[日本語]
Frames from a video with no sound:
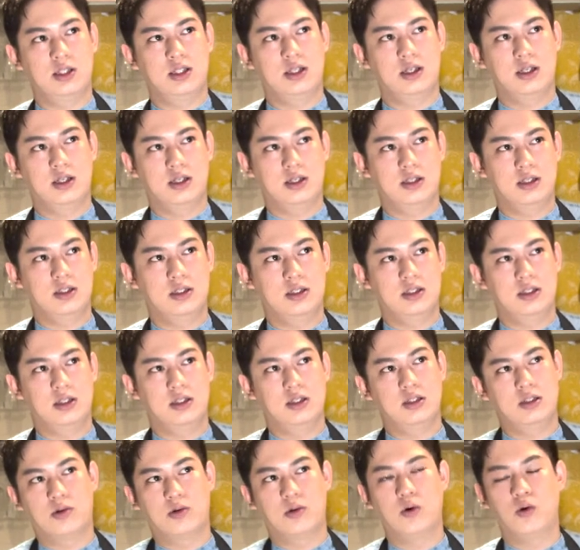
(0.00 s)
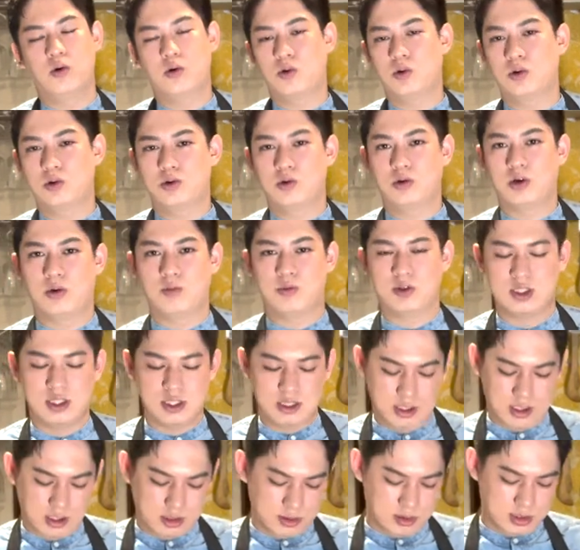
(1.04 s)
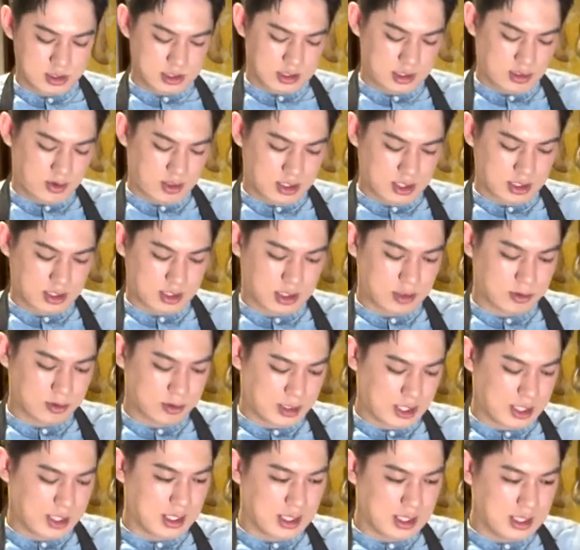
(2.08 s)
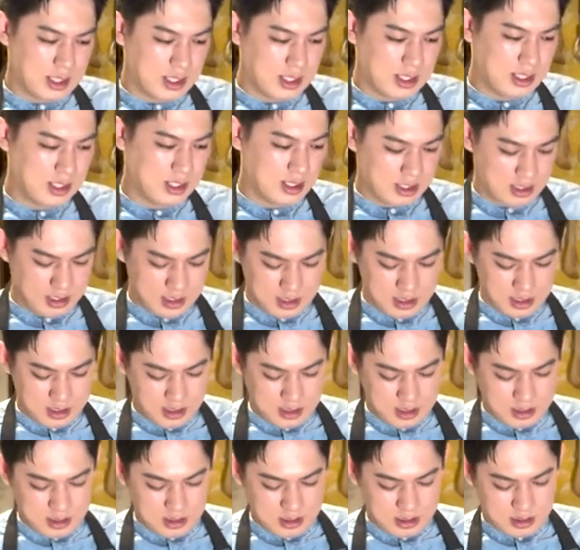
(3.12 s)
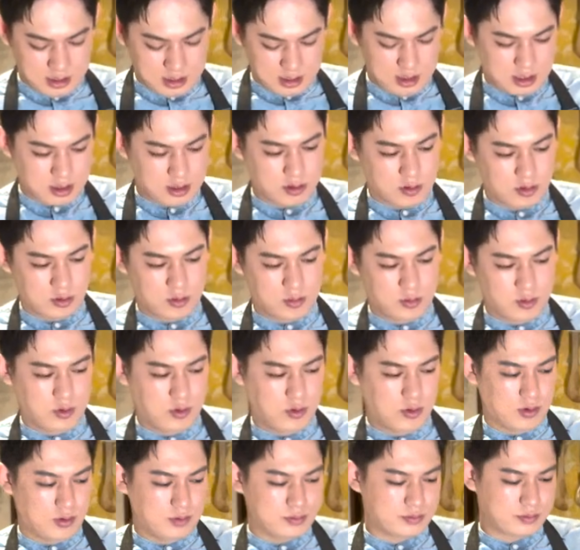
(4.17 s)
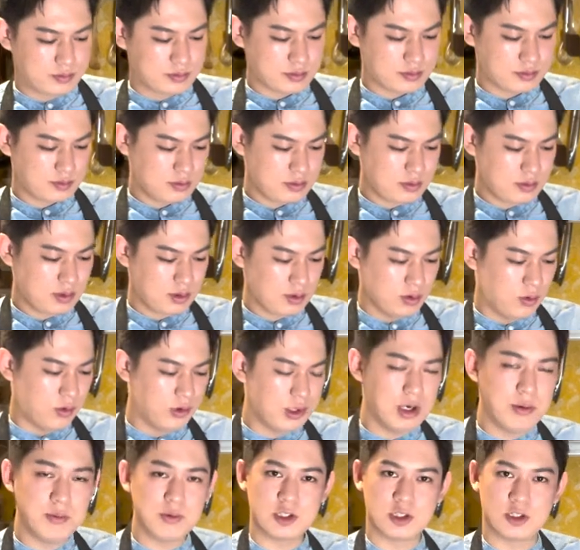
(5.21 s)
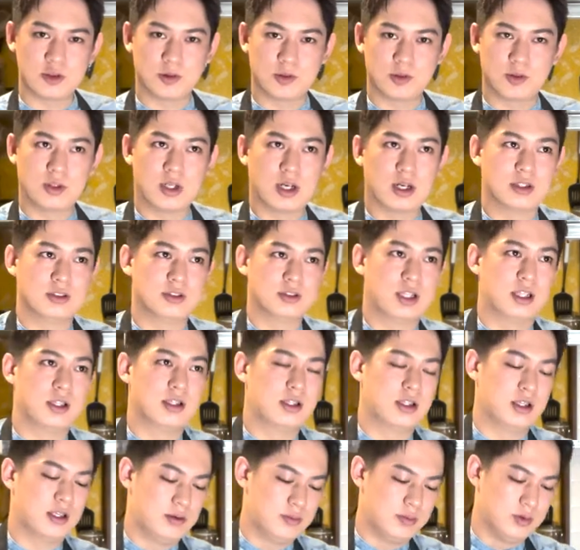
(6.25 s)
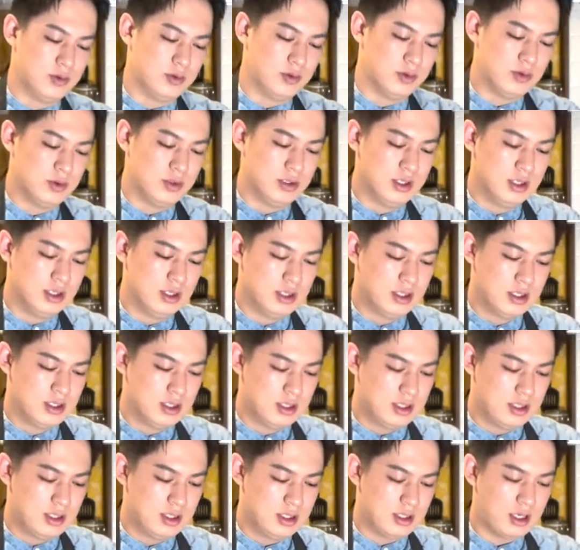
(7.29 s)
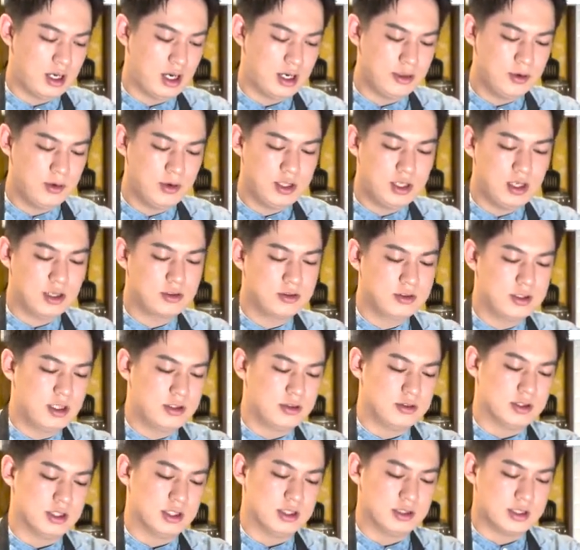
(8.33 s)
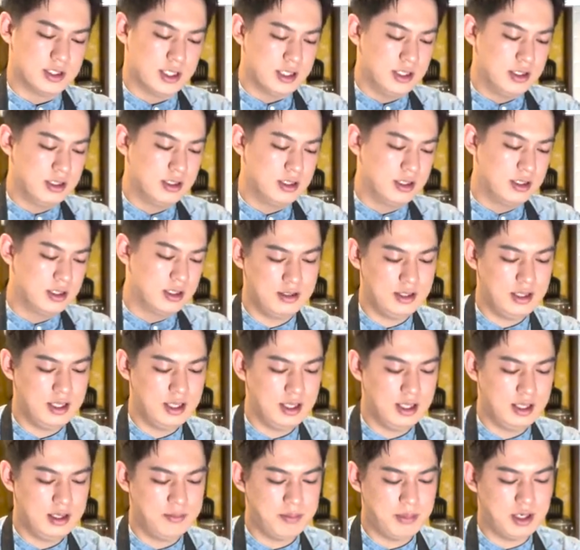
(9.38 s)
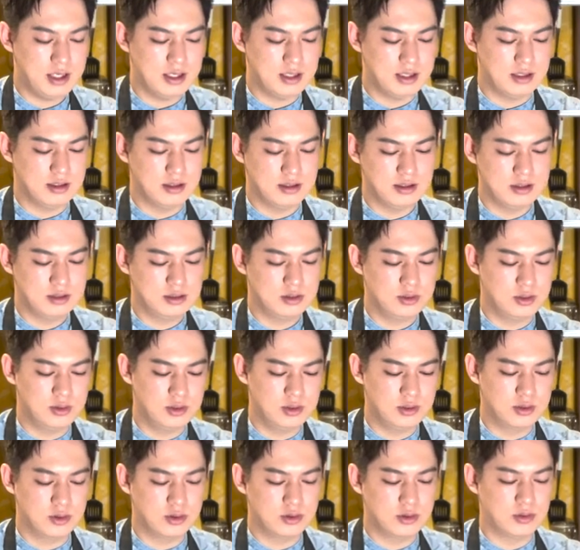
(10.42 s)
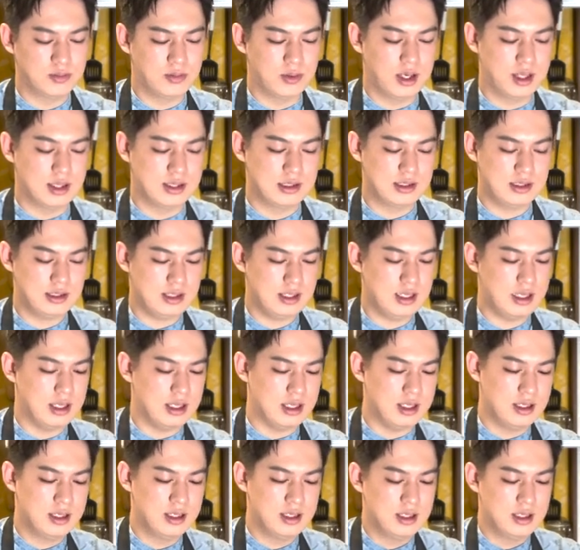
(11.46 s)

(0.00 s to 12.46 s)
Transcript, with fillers: で高校とかも進学したわけなので、結構もう、親も仕事なくなったらもう、通えなくなるんですね。で、まあ、そういうこともあって、